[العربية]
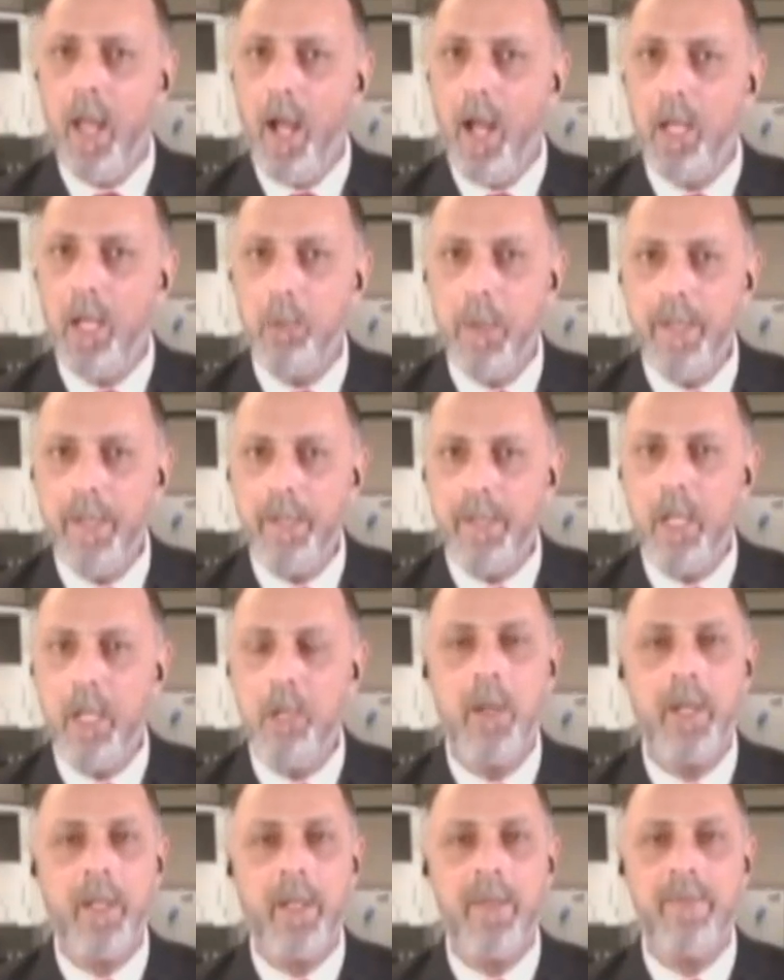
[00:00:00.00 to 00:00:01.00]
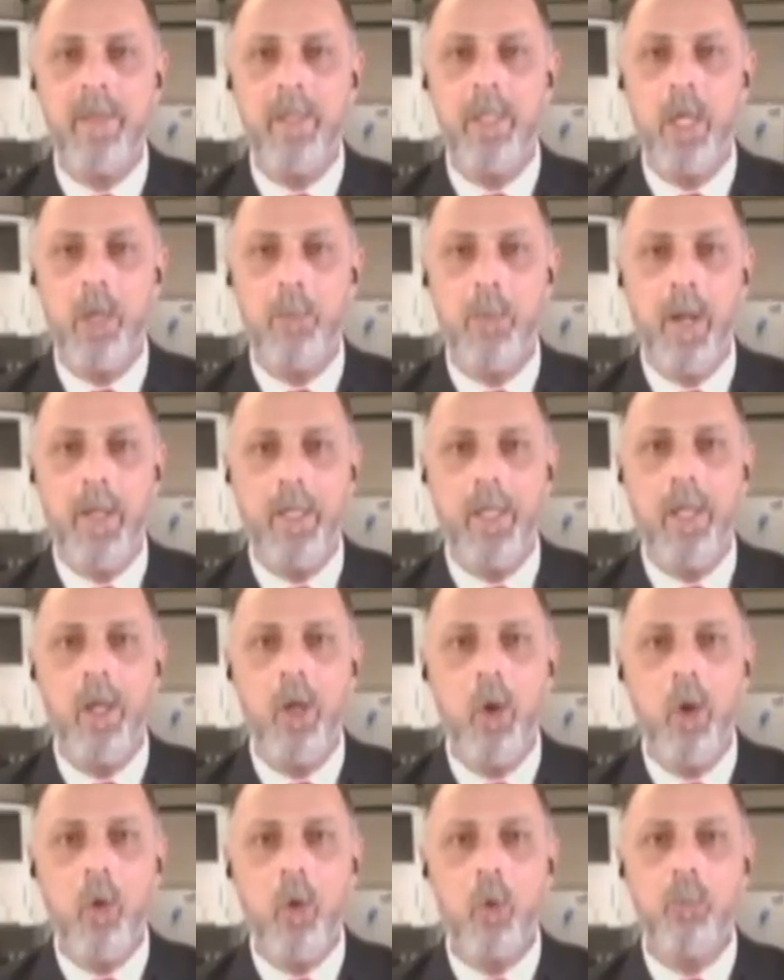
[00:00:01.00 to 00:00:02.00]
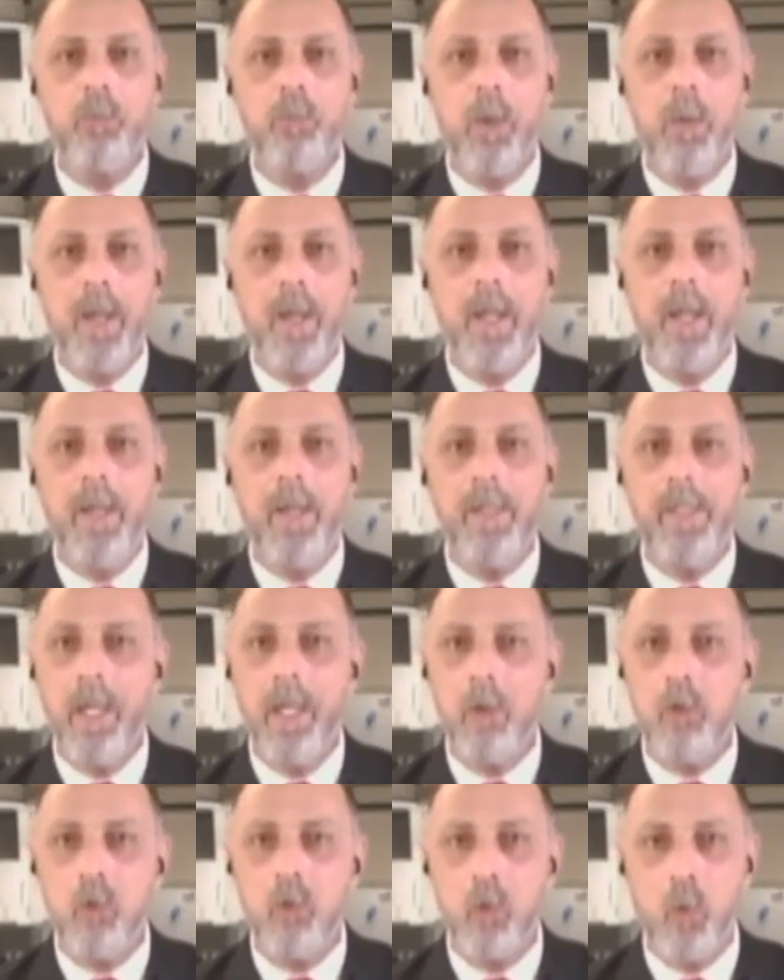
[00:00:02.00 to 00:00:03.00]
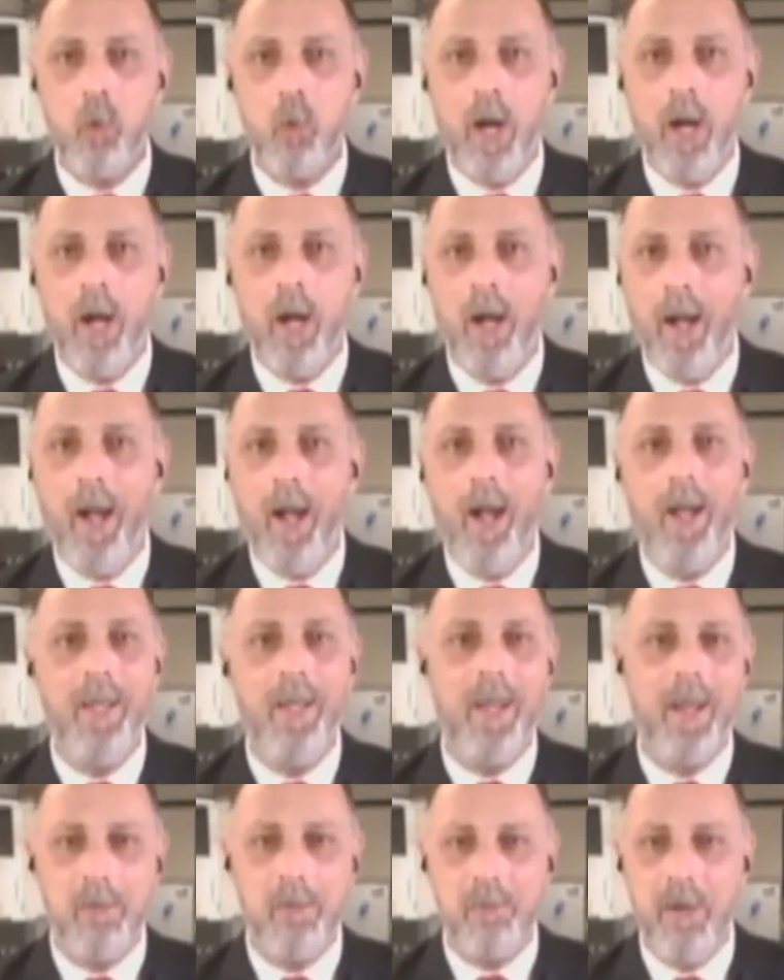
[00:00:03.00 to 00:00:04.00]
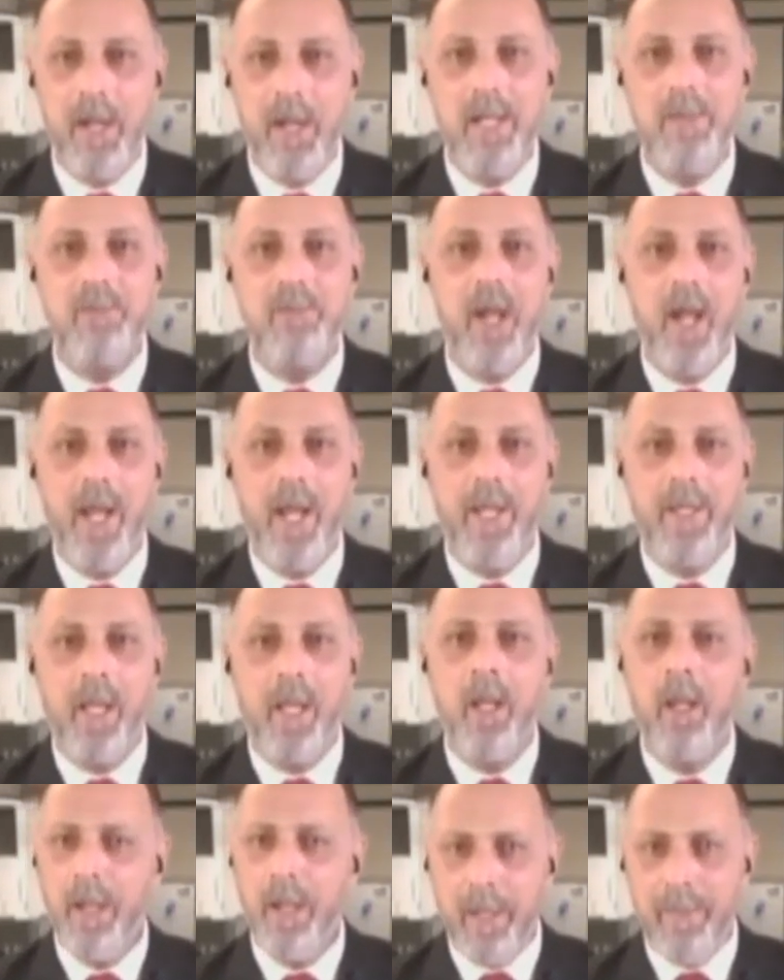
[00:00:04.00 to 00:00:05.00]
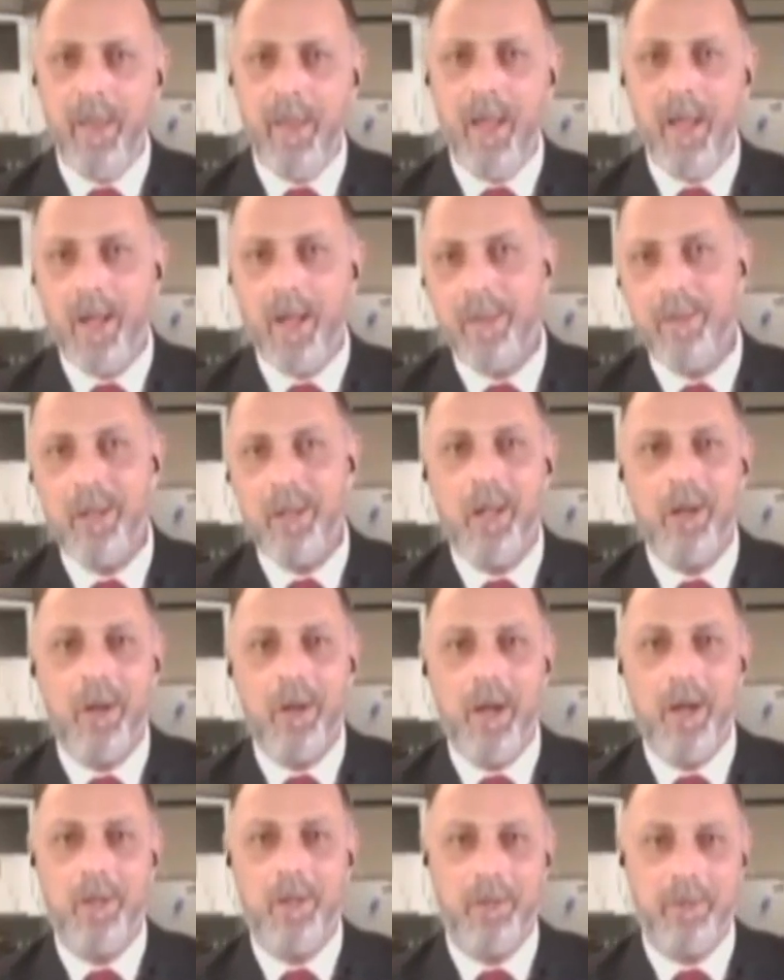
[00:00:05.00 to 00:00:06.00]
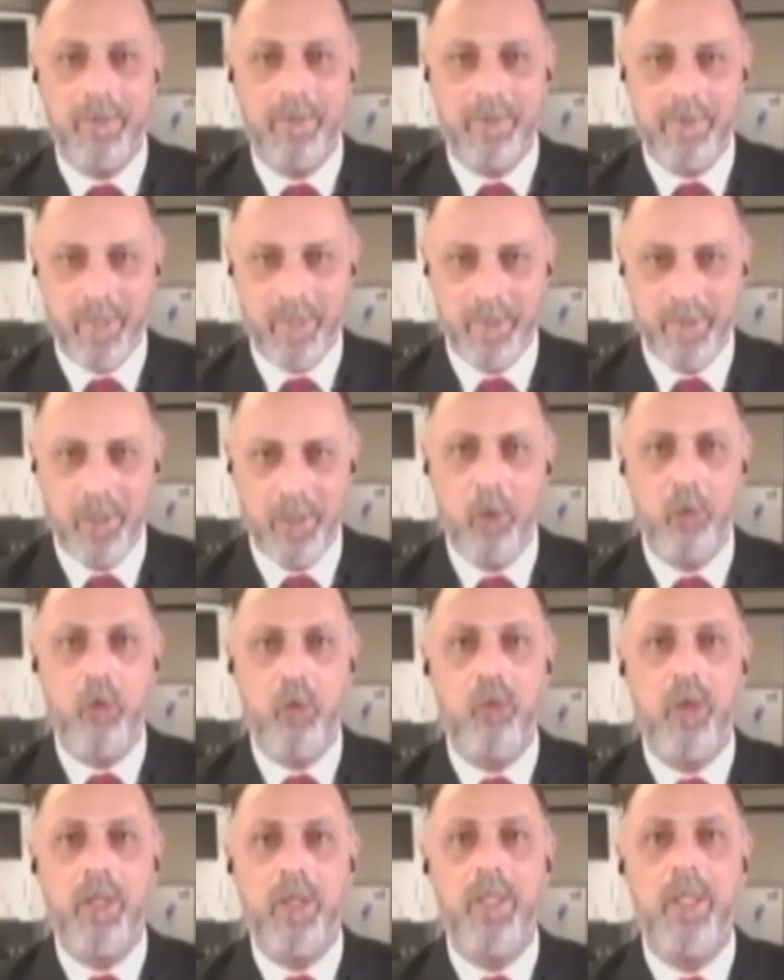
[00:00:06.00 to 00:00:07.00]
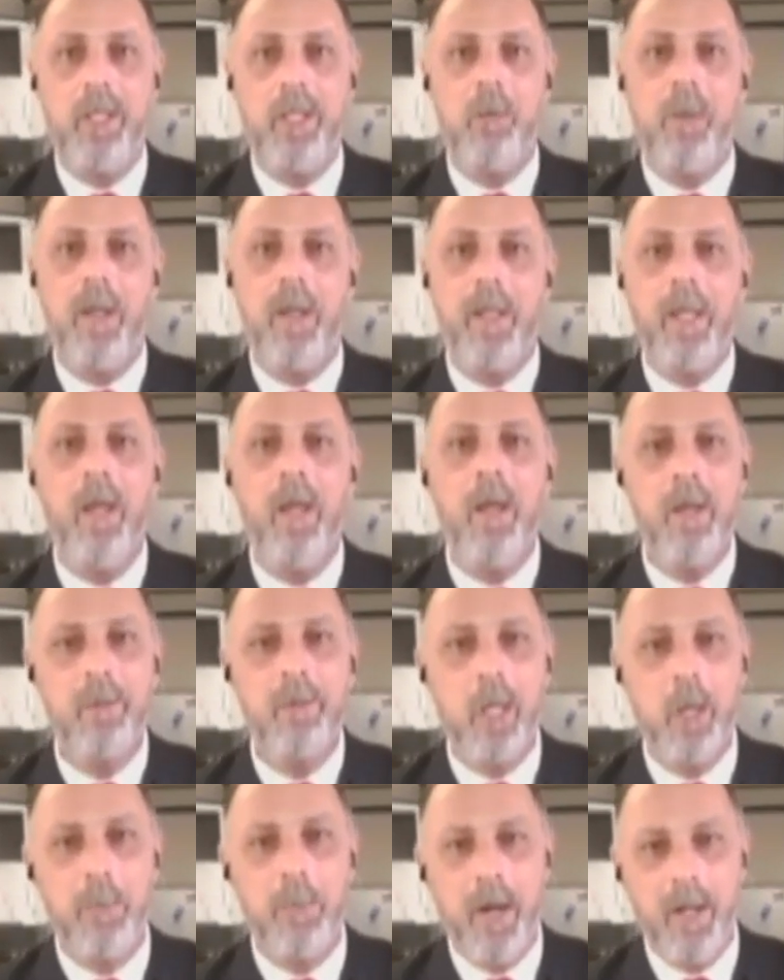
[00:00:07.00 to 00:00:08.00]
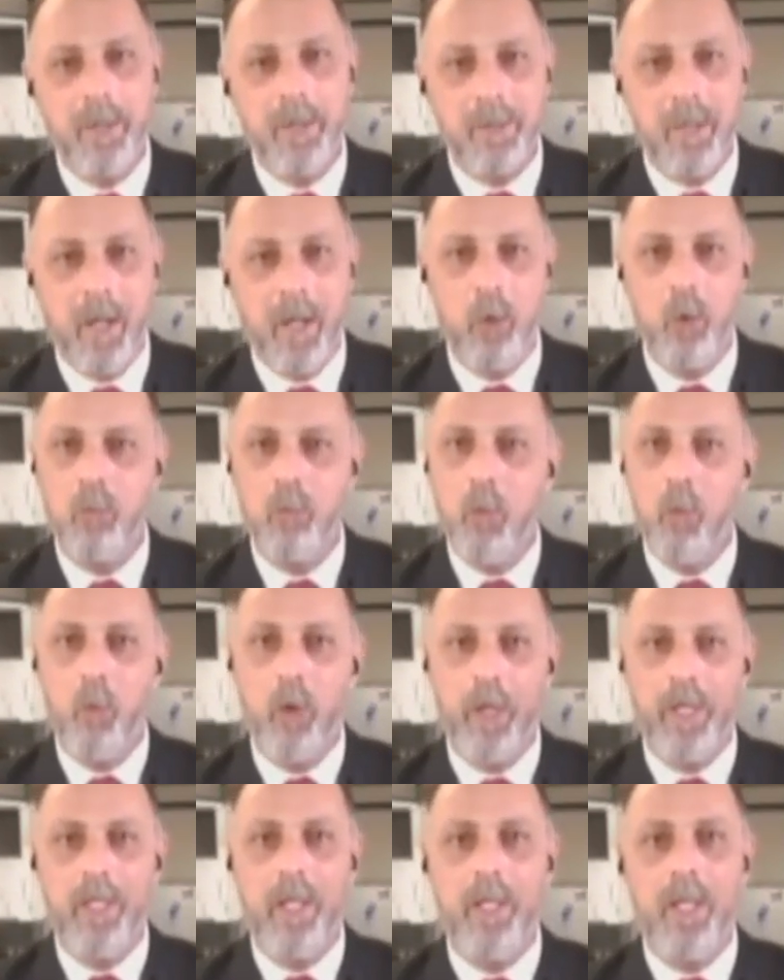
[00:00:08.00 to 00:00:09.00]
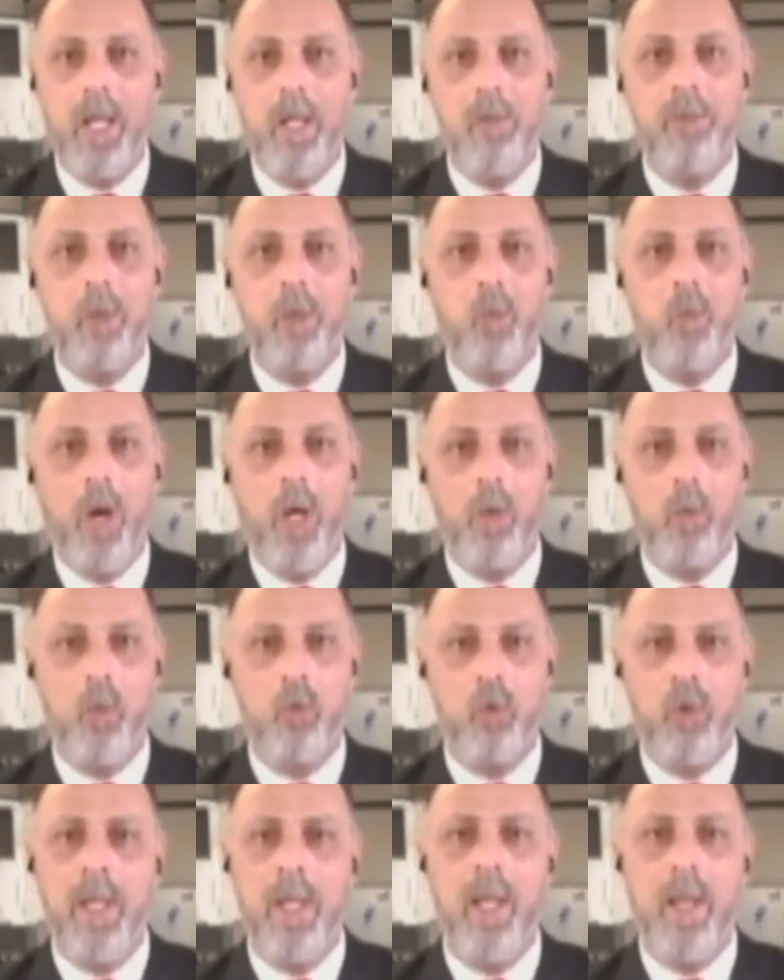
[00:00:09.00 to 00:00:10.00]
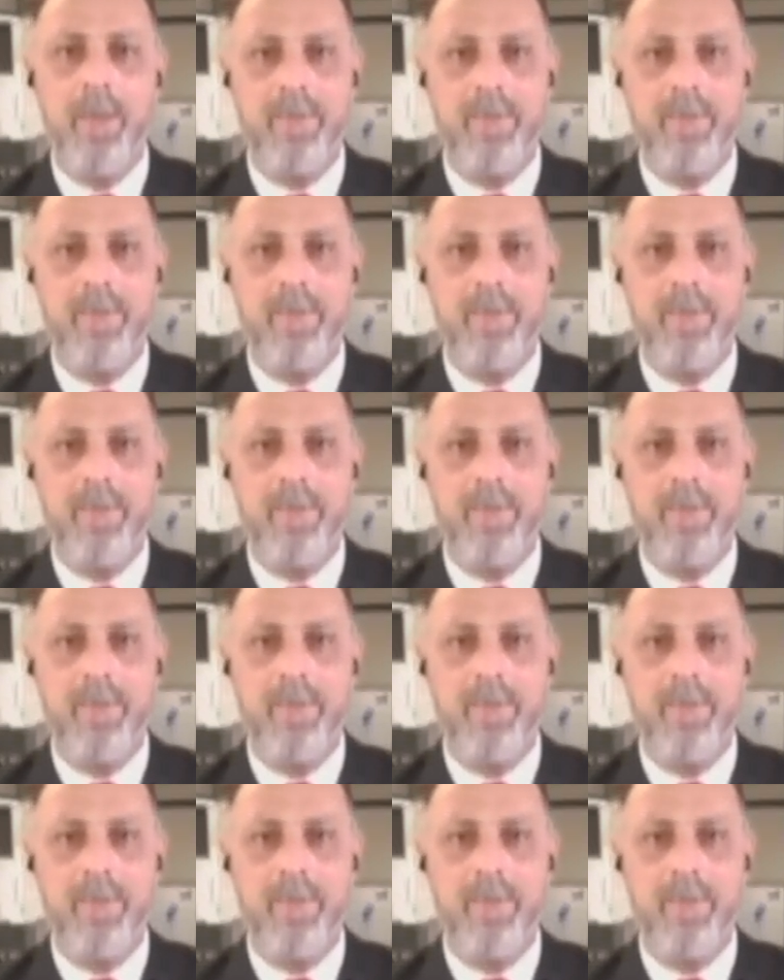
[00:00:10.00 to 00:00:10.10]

البنك المركزي الياباني ربما لن يجرؤ على رفع الفائدة إذا أخذنا الحقائق الاقتصادية الاقتصاد الياباني تباطأ نموه خلال 2021 إلى